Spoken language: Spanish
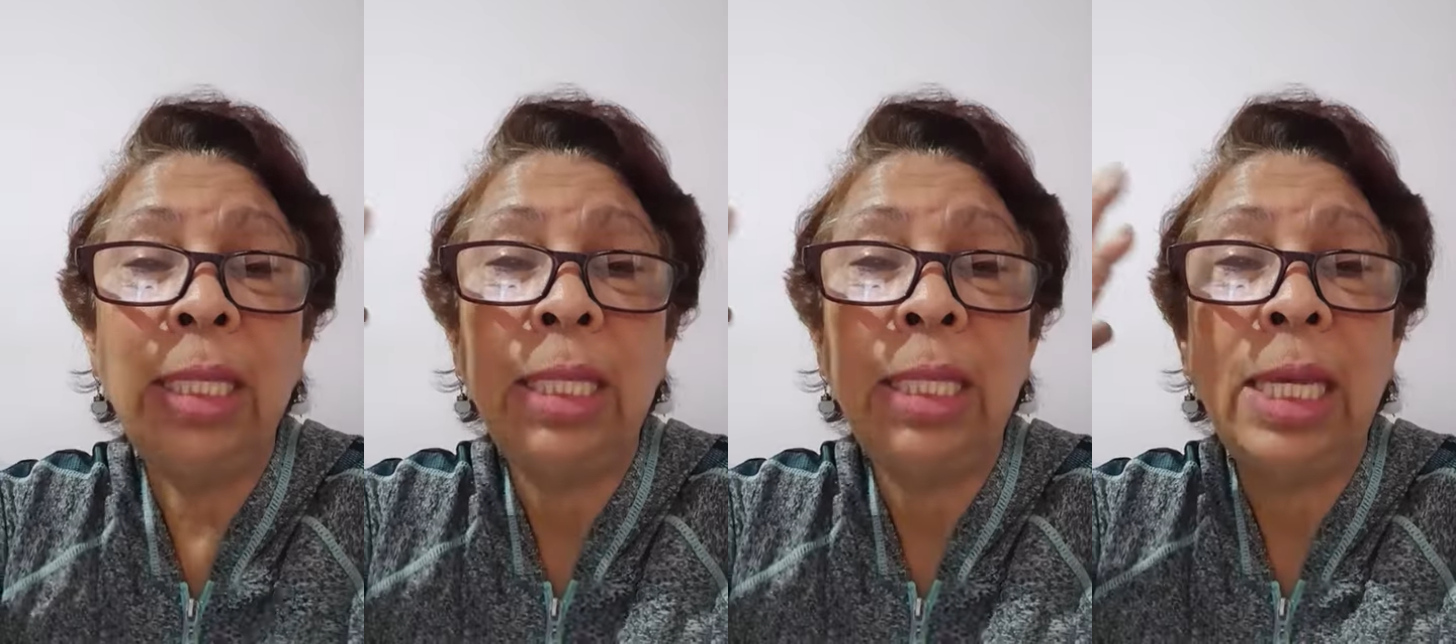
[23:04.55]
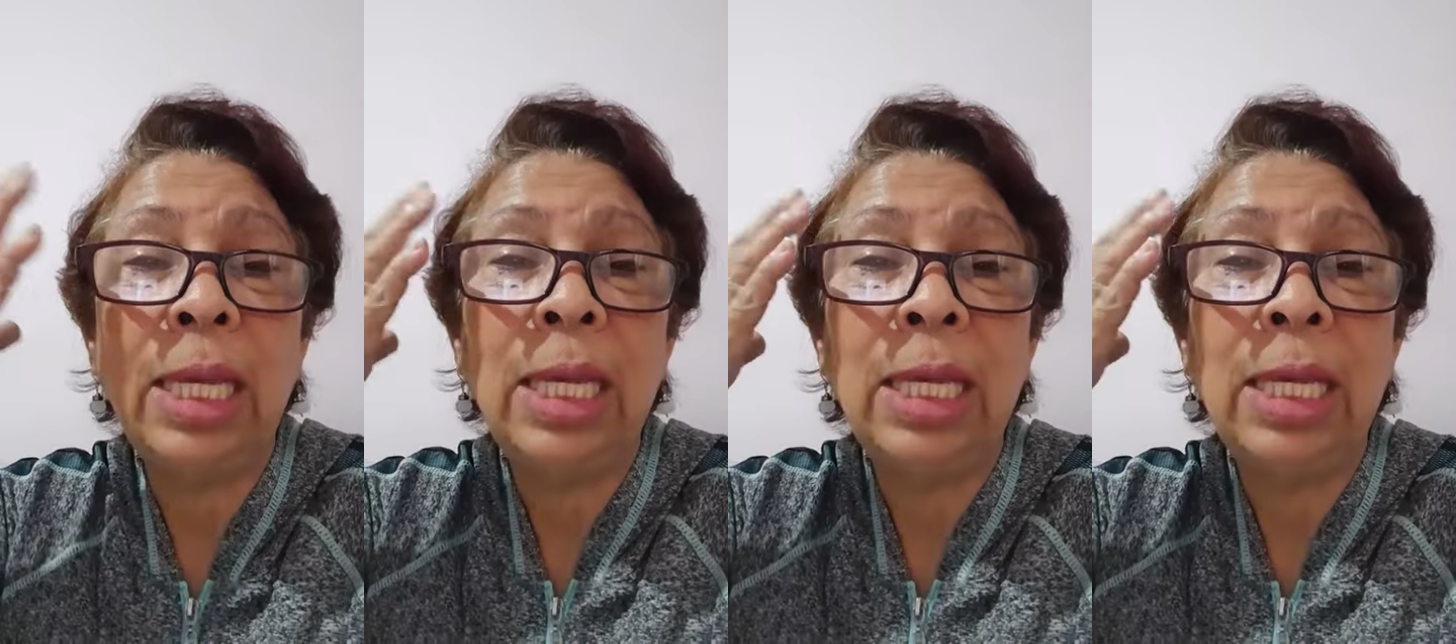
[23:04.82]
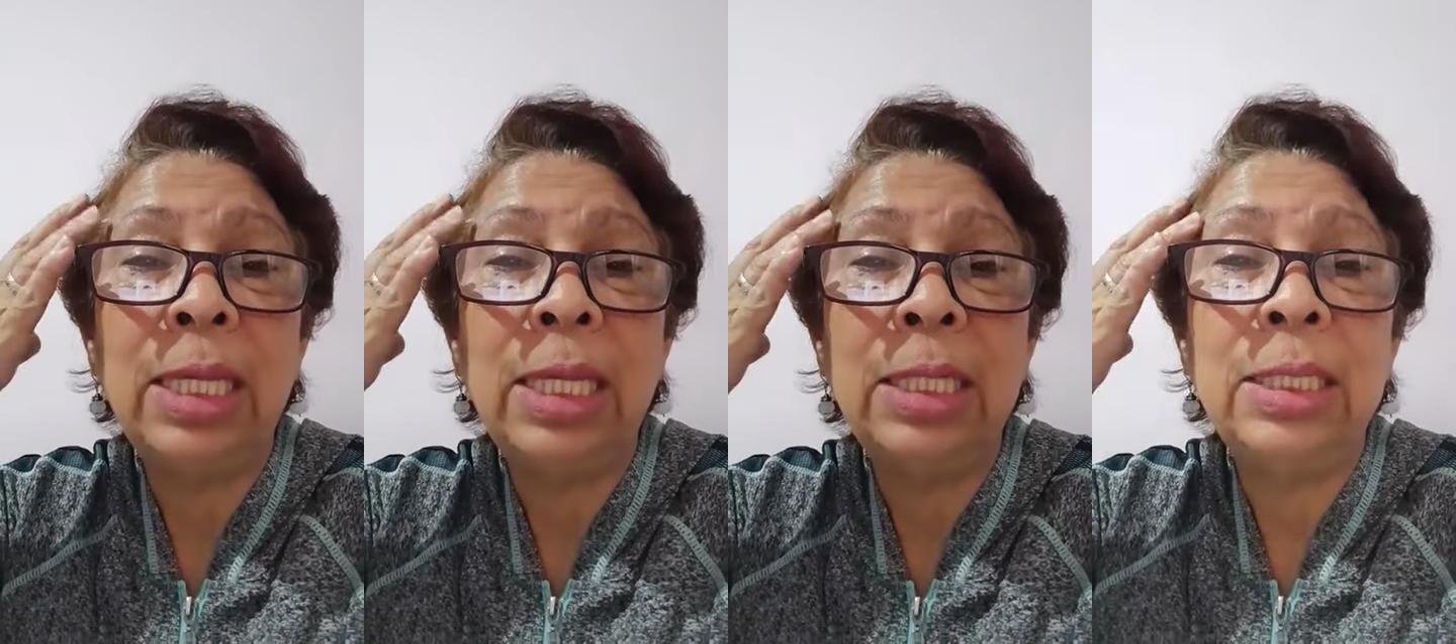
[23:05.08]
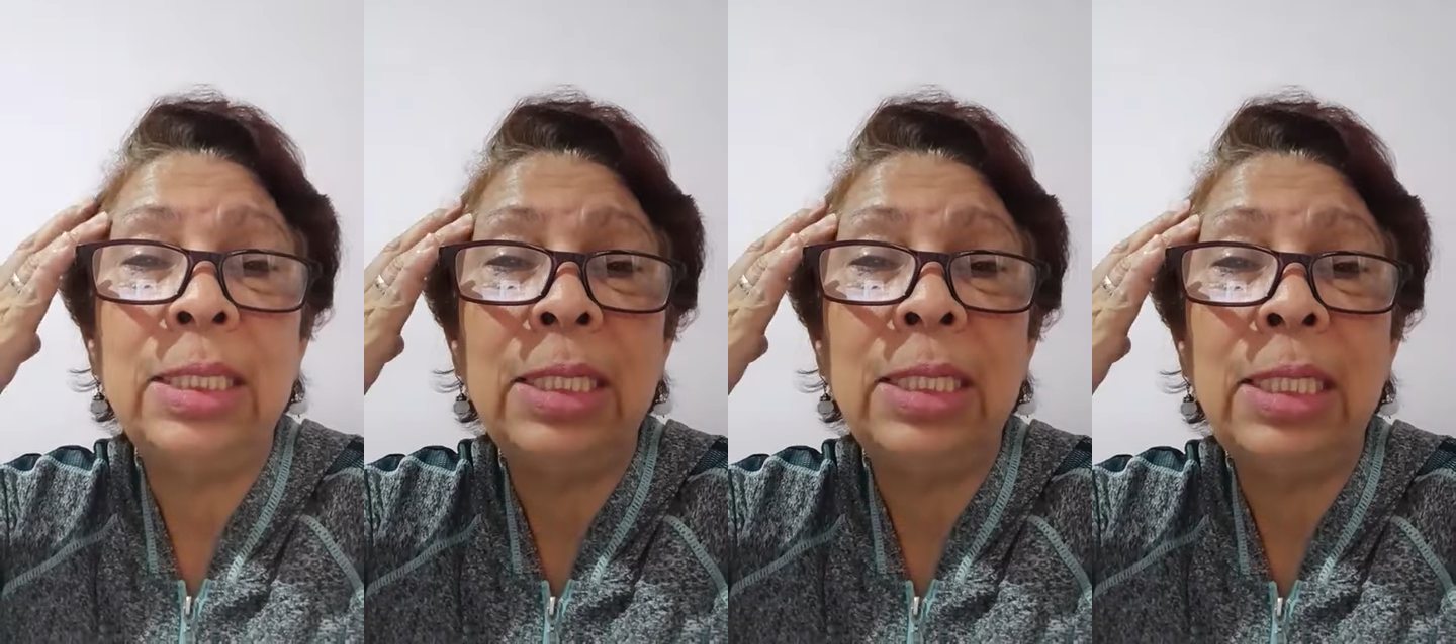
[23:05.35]
tu mente
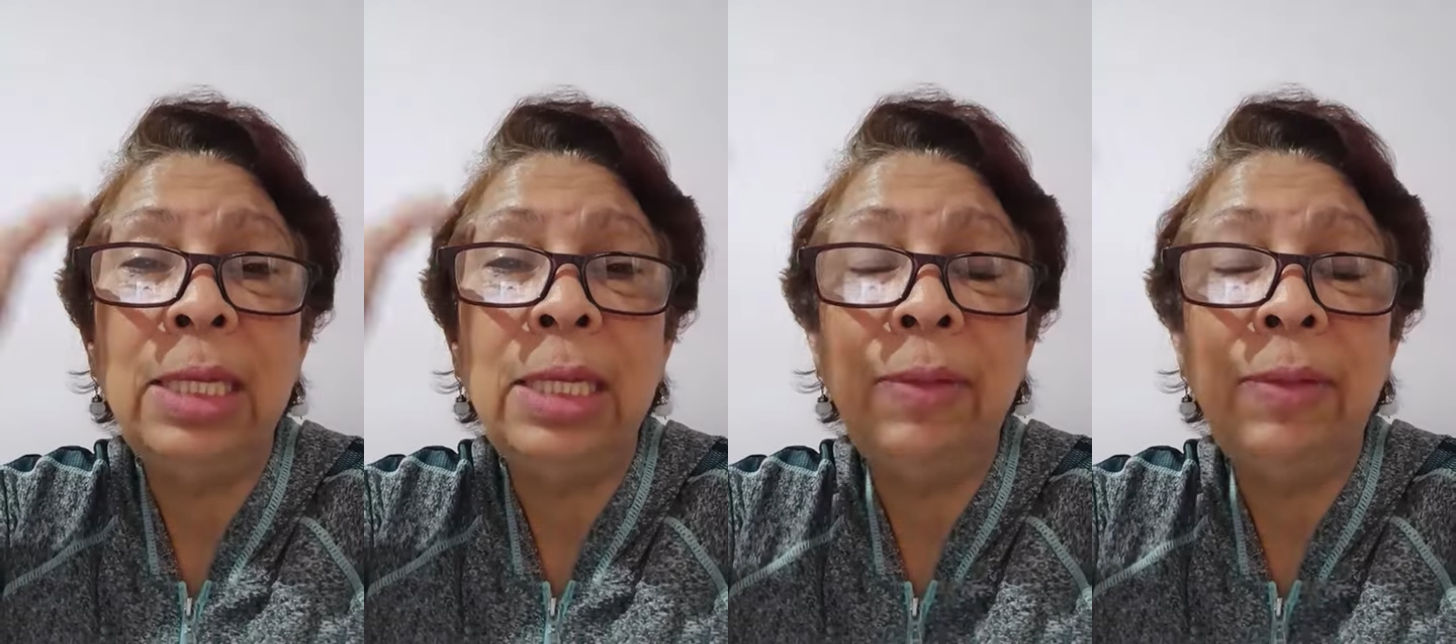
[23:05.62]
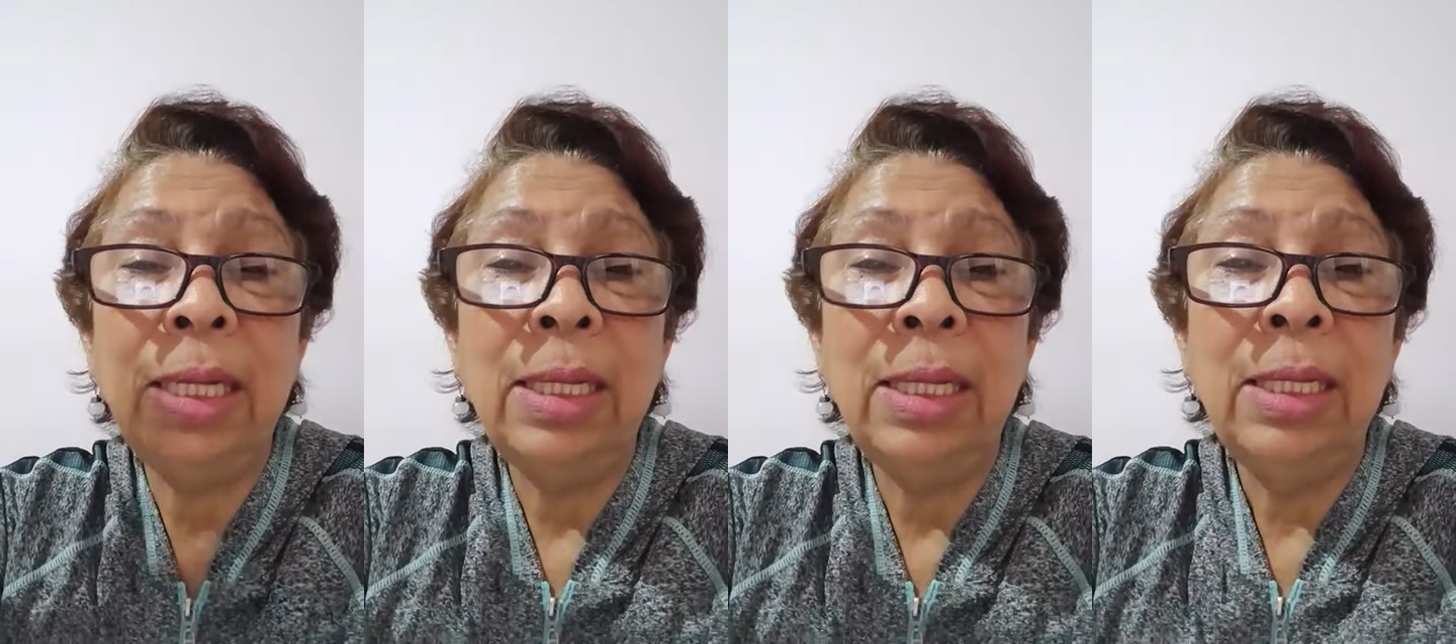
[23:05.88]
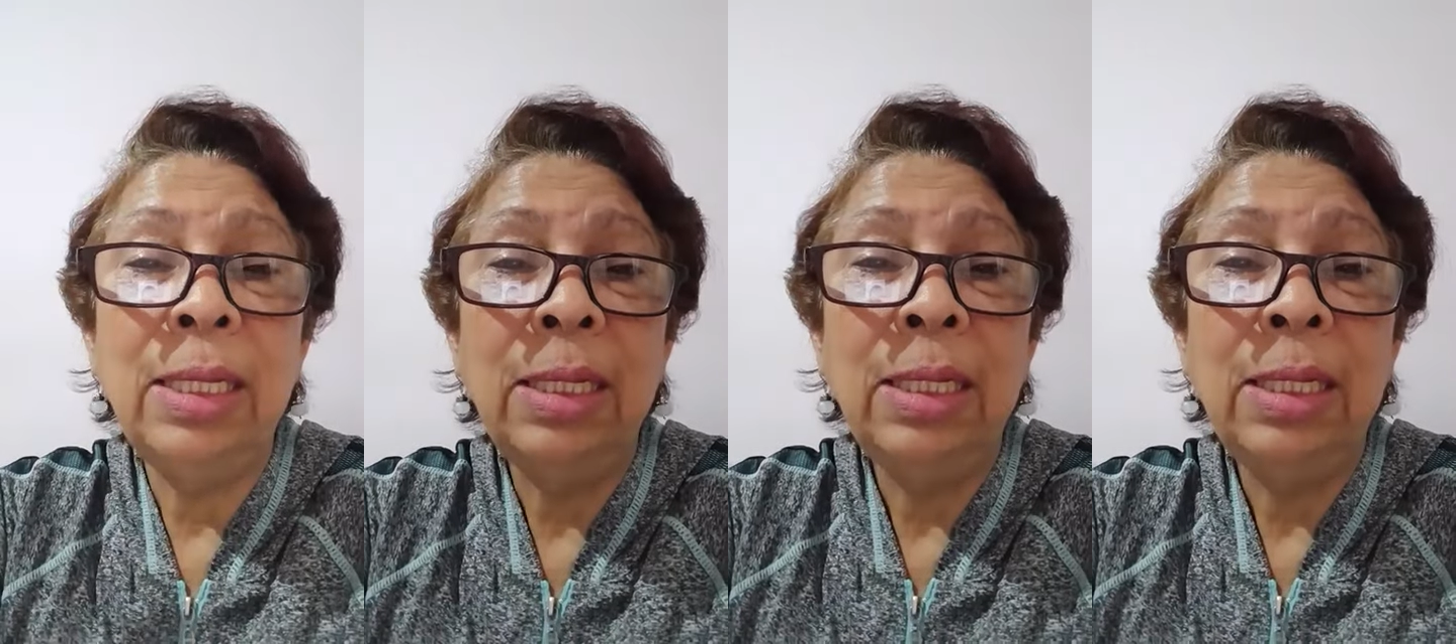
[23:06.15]
libre